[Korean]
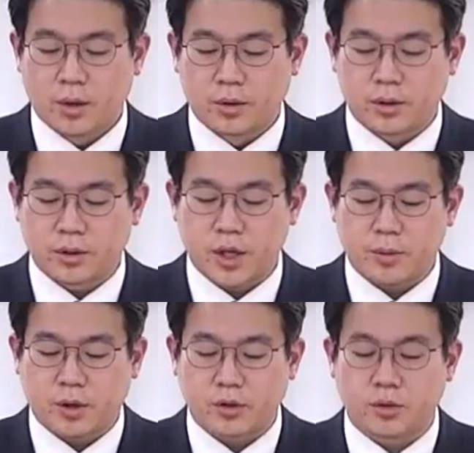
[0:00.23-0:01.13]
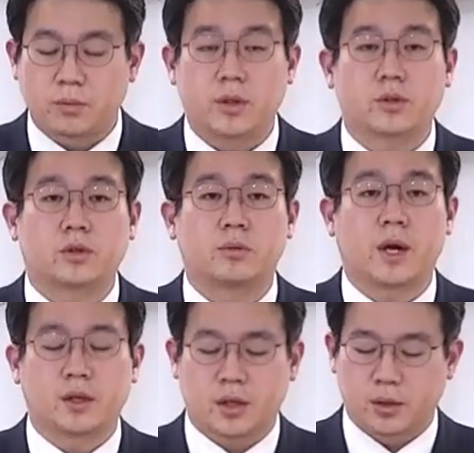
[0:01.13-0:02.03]
오늘도 새벽에 주님의 전으로
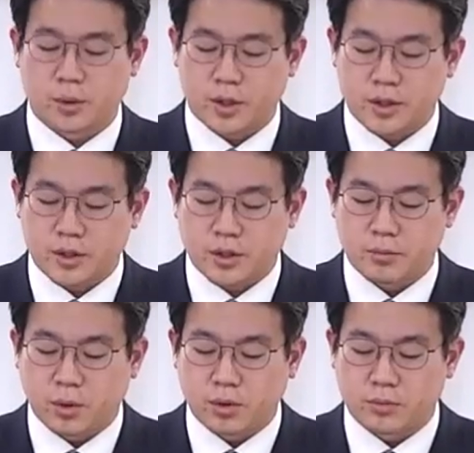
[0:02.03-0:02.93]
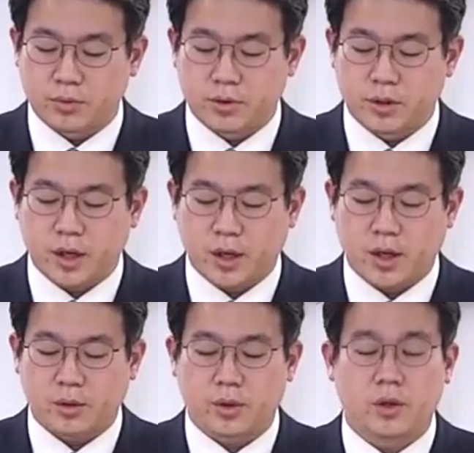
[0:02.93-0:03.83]
발길을 돌리시는 모든
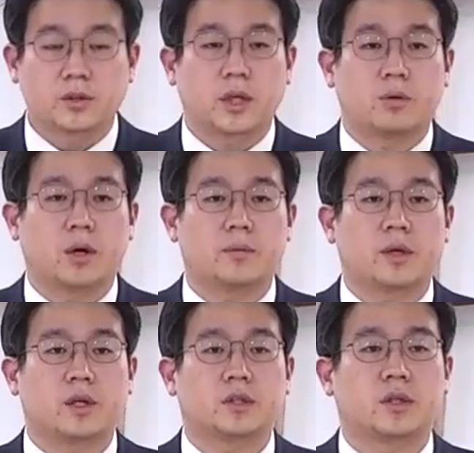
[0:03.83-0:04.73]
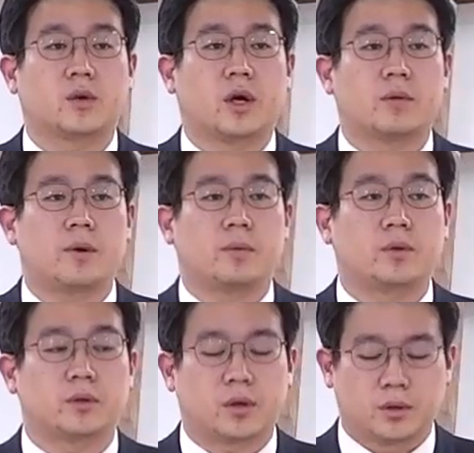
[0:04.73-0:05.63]
분들에게 또 영상으로 함께 하시는 광림의
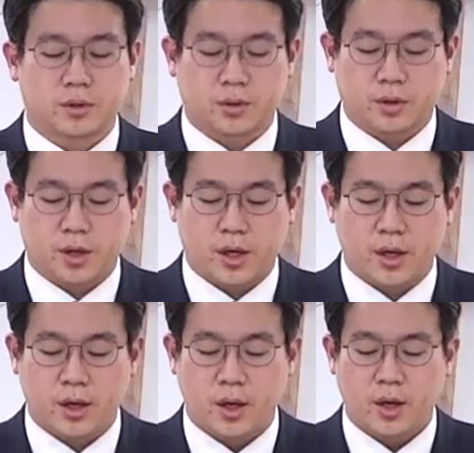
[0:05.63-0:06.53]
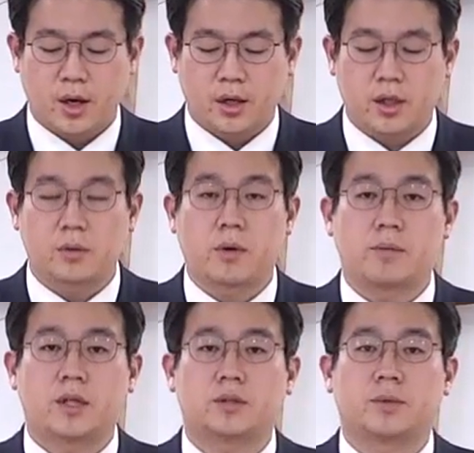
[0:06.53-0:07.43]
모든 건속에
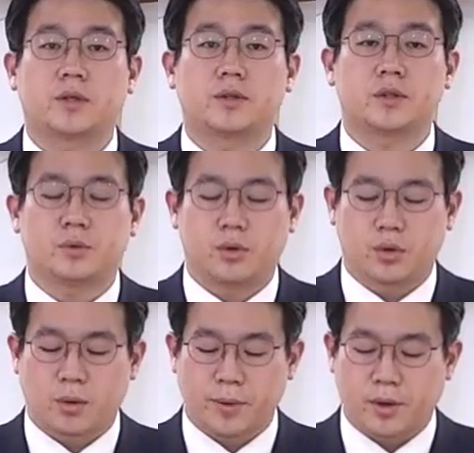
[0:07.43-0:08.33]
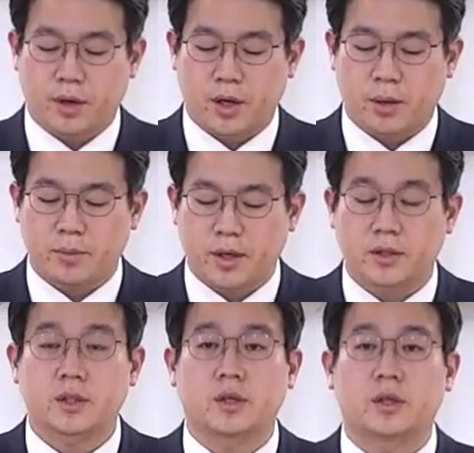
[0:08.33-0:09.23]
하나님의 말씀에 크신 위로와 평강이 함께
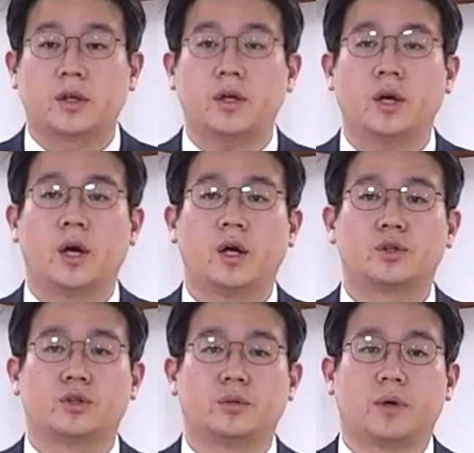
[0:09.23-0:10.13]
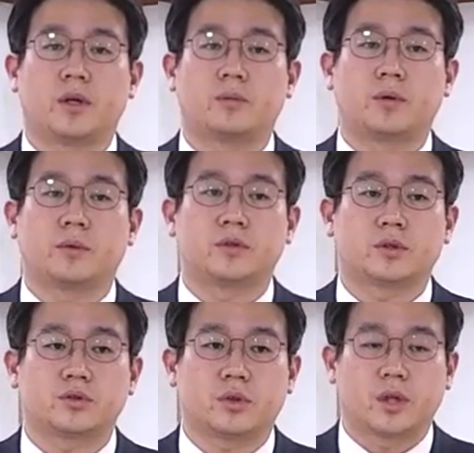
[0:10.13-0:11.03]
하시기를 주님의 이름으로
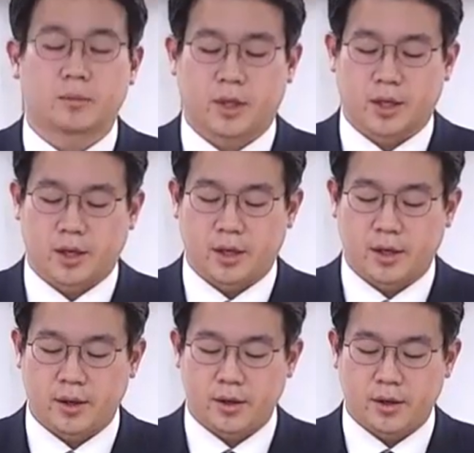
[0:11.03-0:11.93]
먼저 축원합니다.